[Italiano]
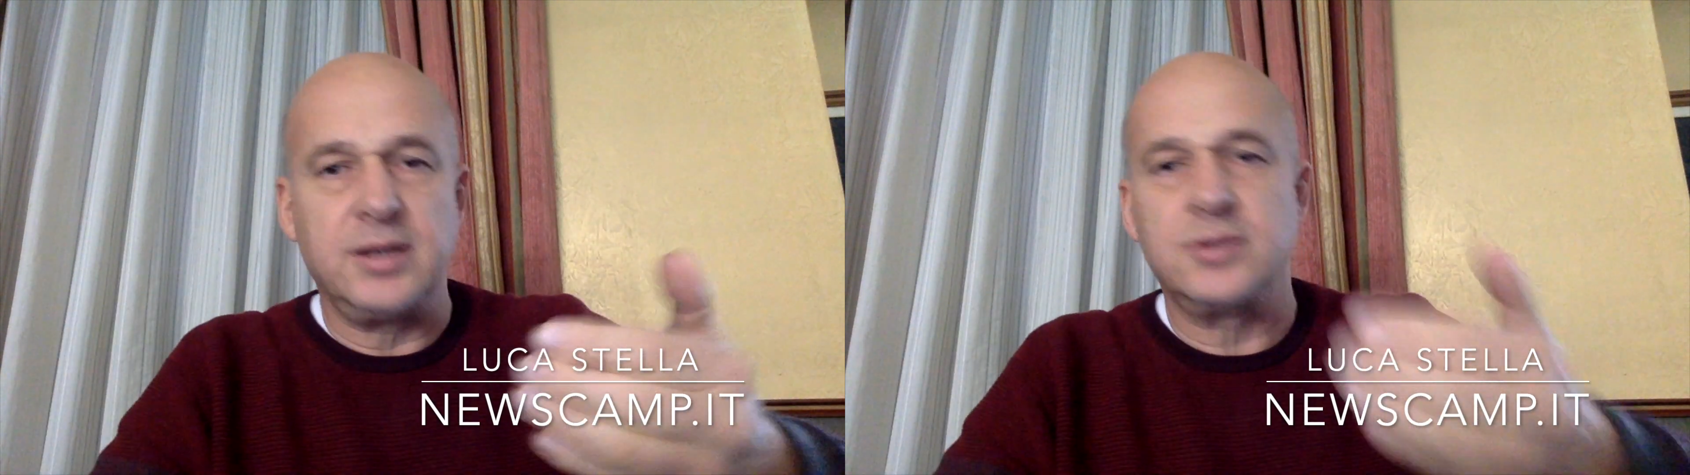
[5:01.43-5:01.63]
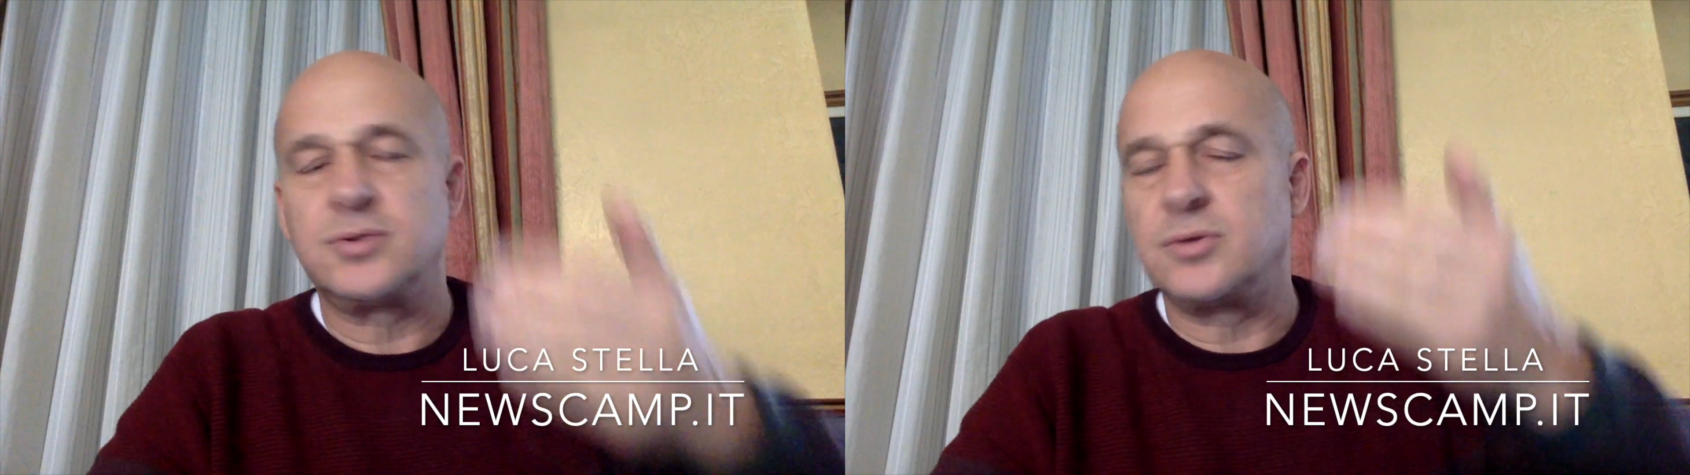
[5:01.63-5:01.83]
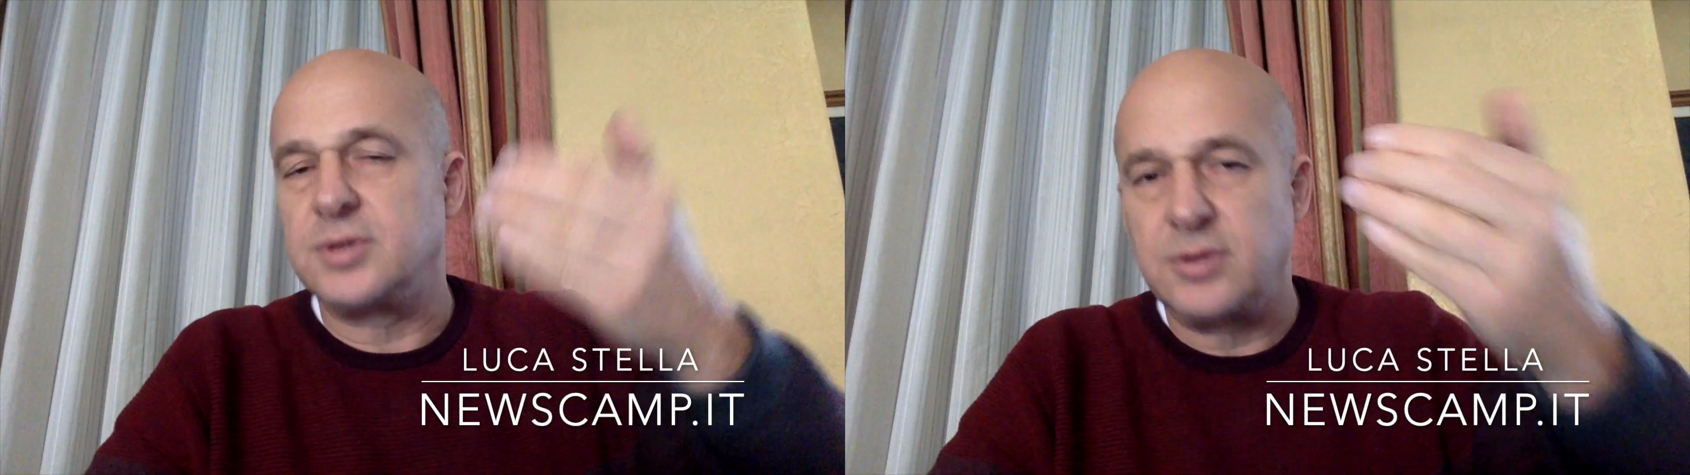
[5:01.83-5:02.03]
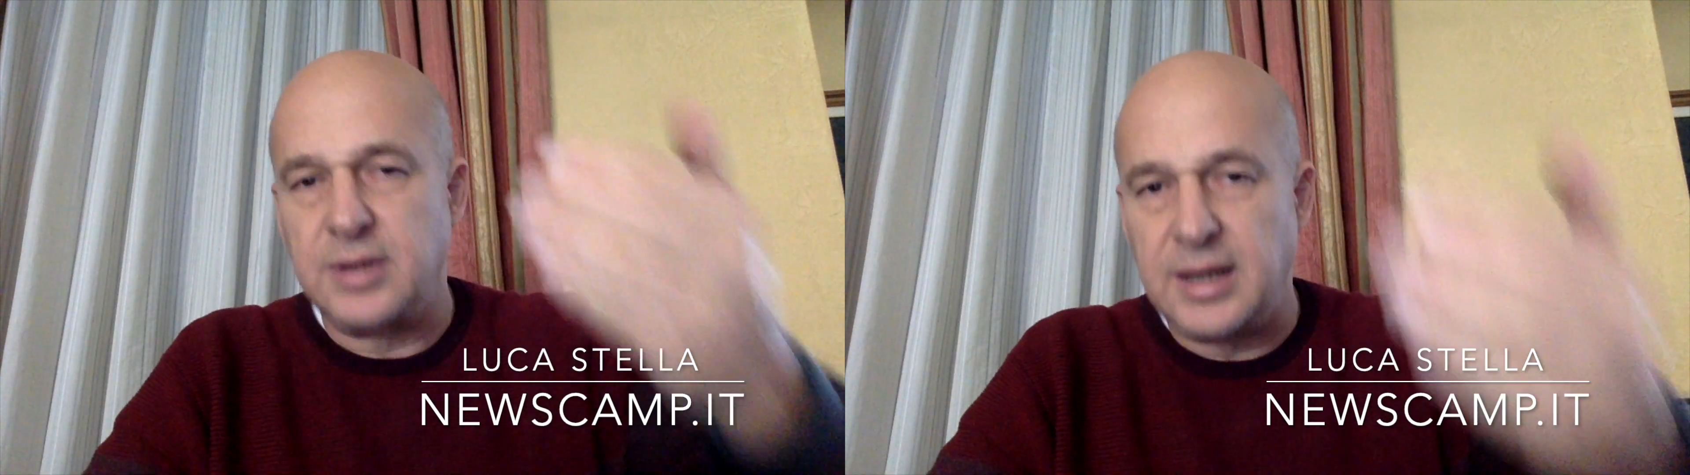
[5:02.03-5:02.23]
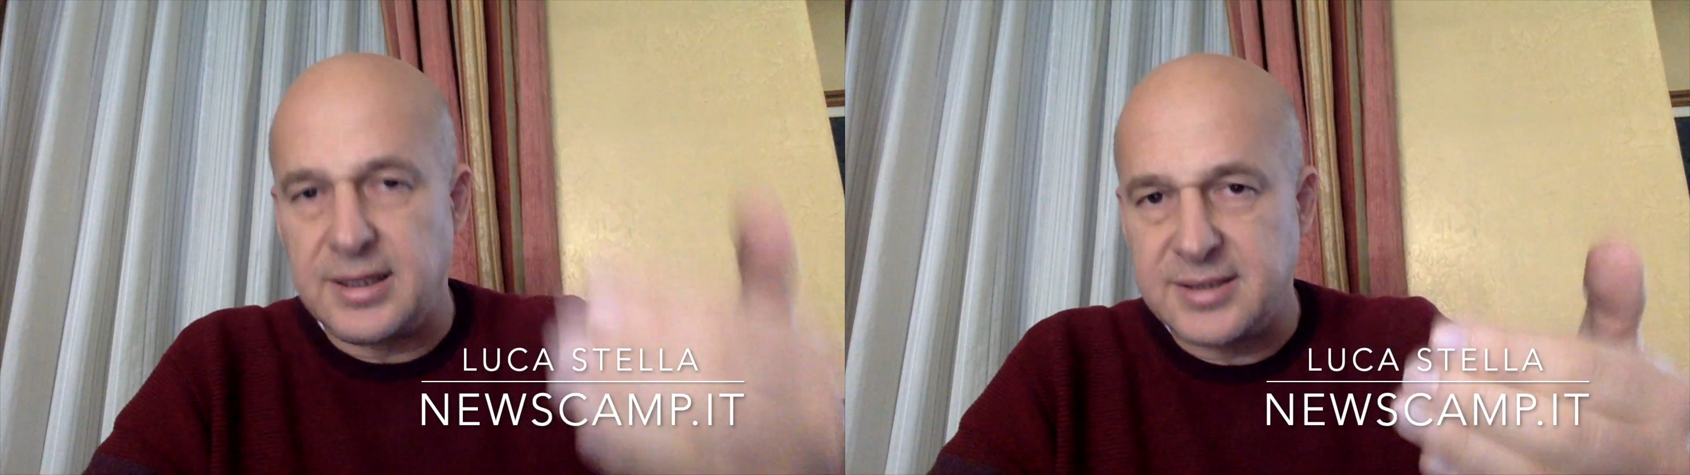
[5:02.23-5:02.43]
sul sito
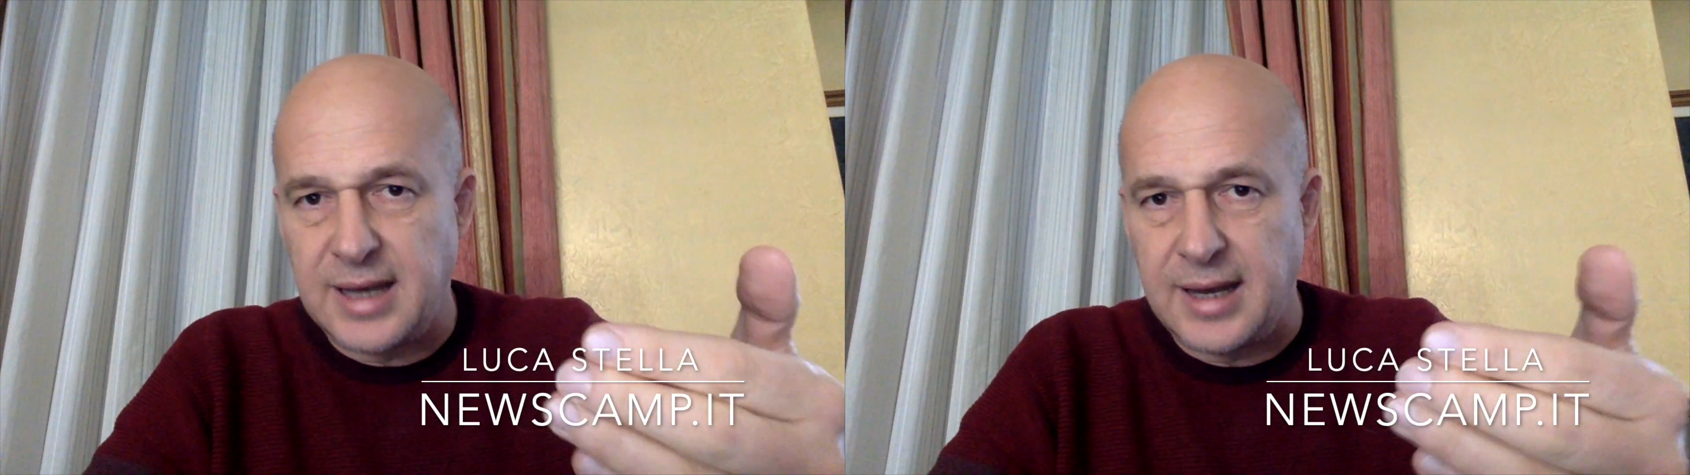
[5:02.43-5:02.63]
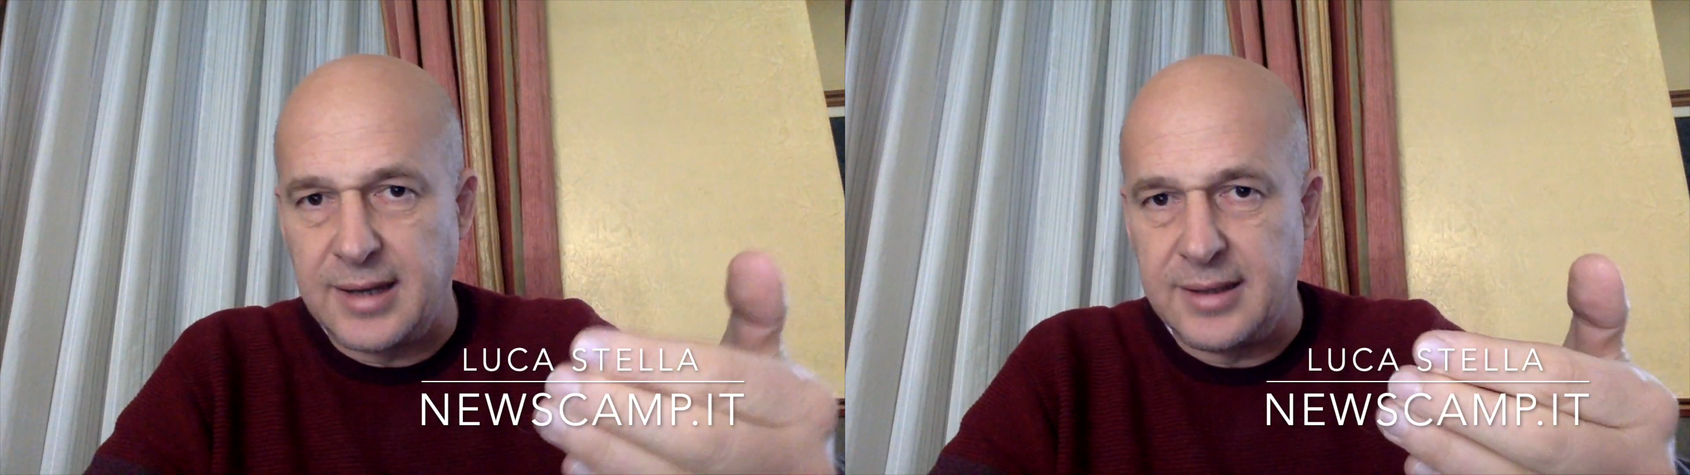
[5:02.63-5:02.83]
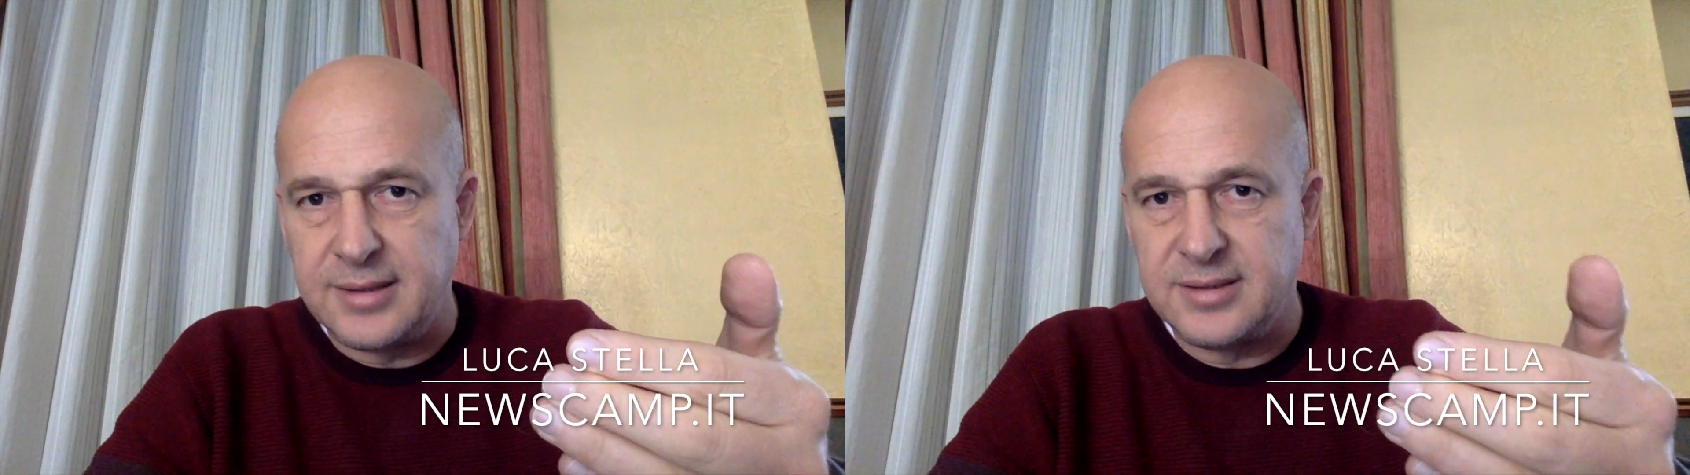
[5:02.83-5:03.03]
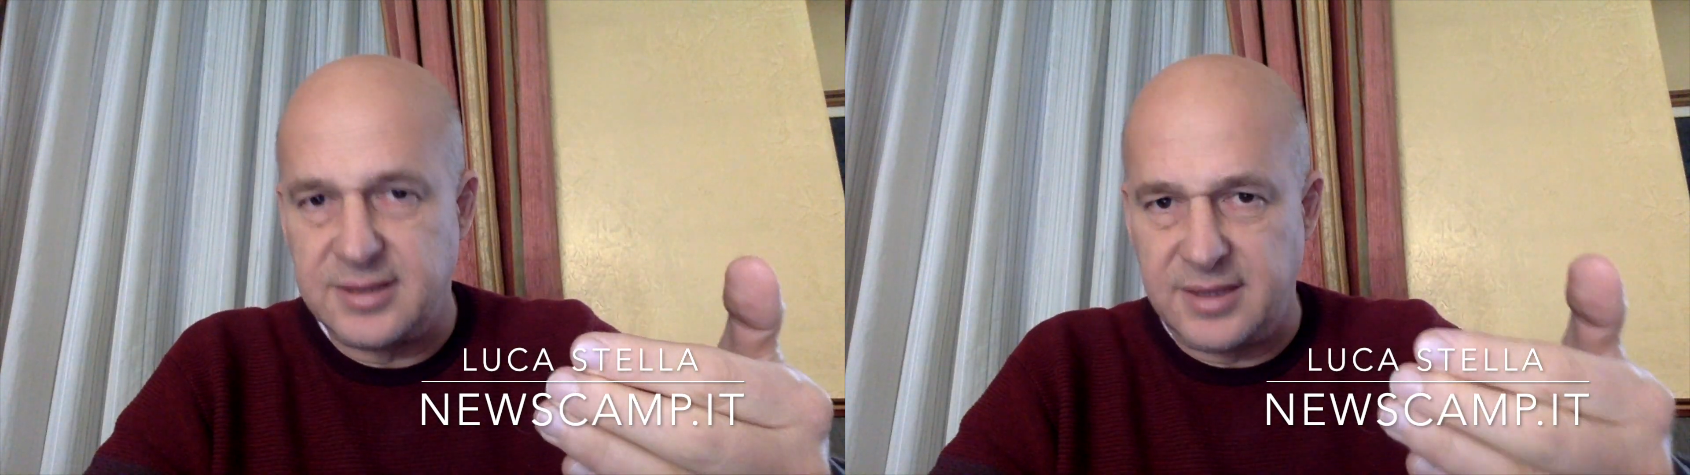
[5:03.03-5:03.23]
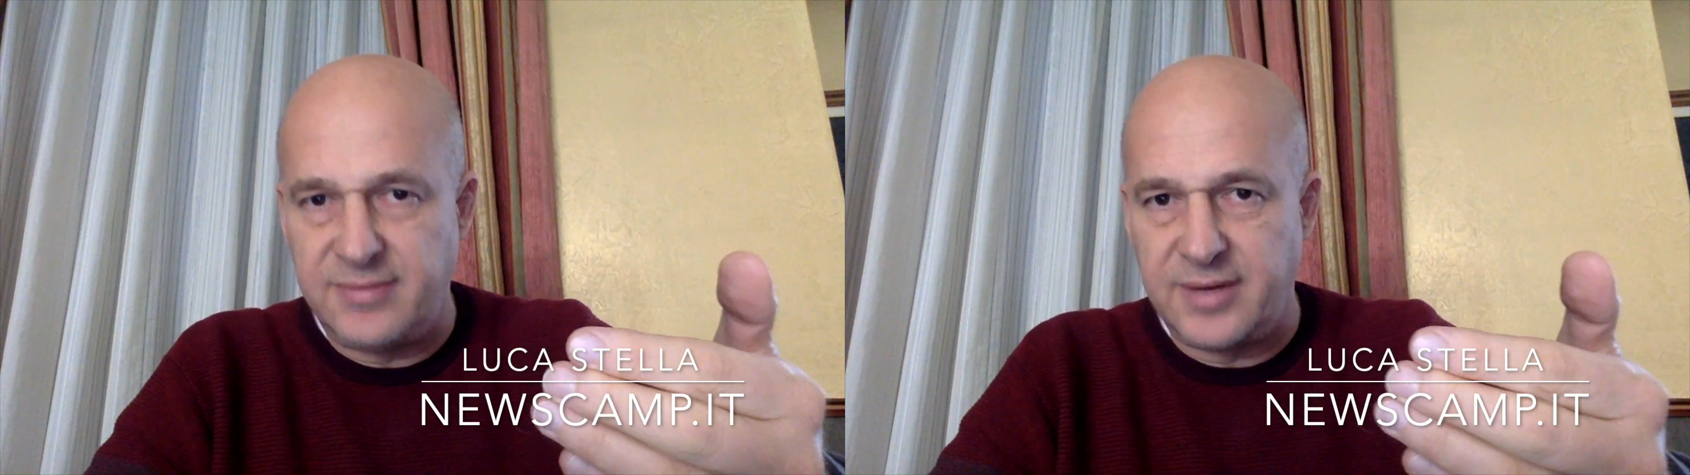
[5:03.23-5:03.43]
della SIAE
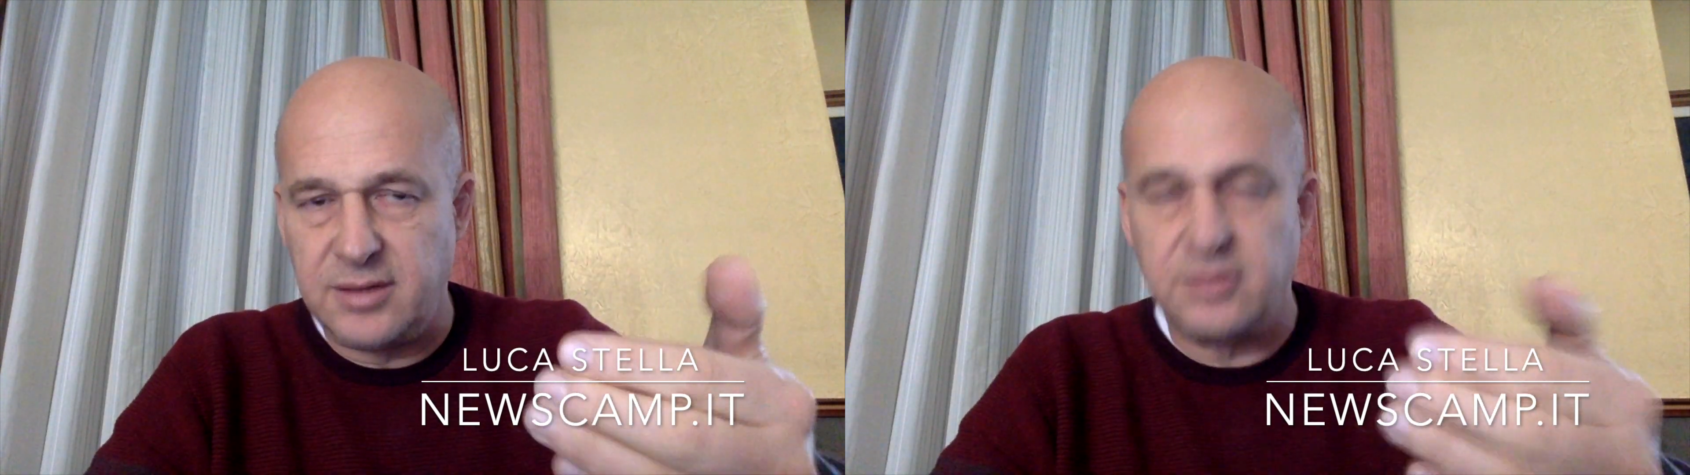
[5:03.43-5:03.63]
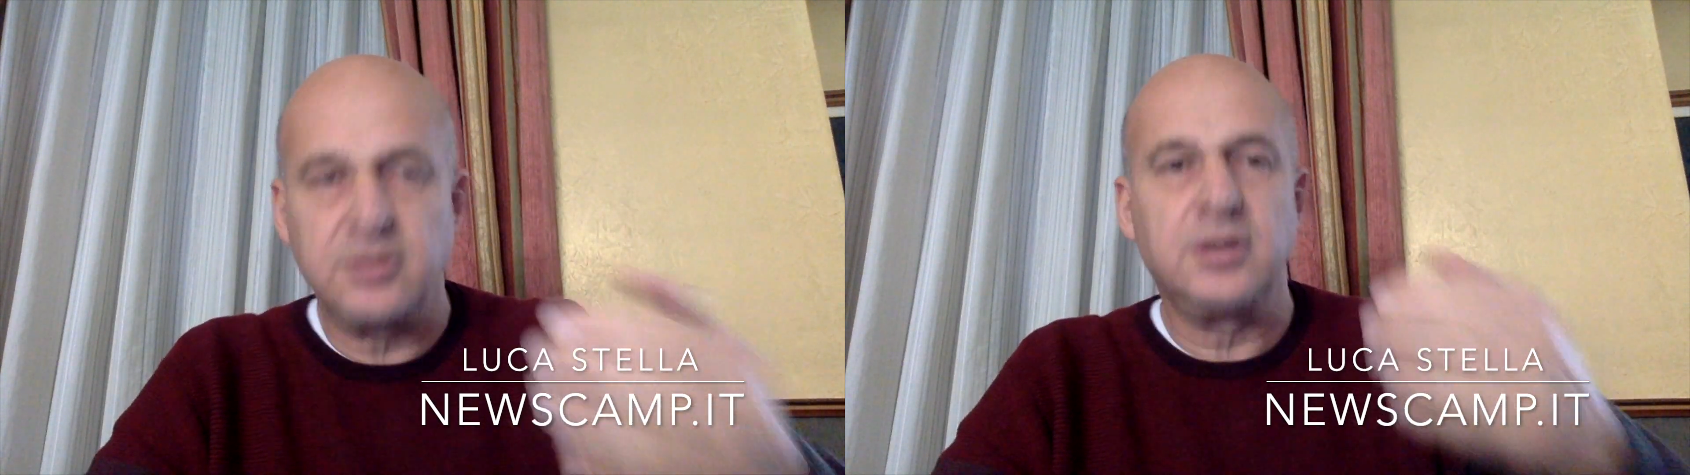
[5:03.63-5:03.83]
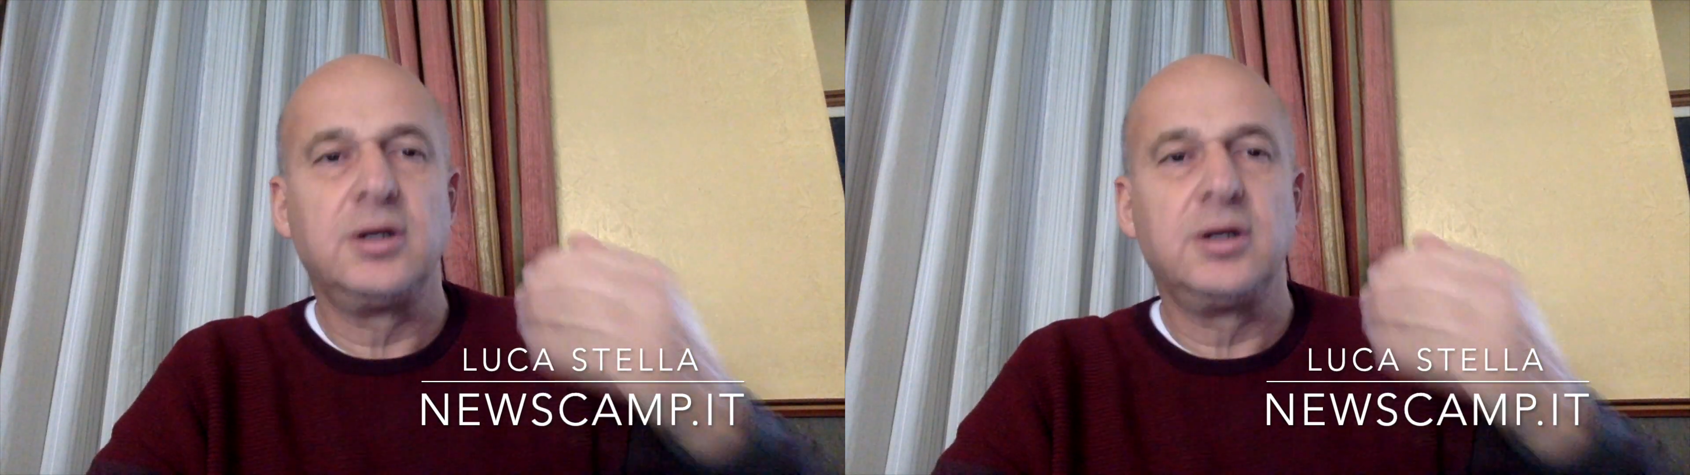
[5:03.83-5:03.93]
si vedono,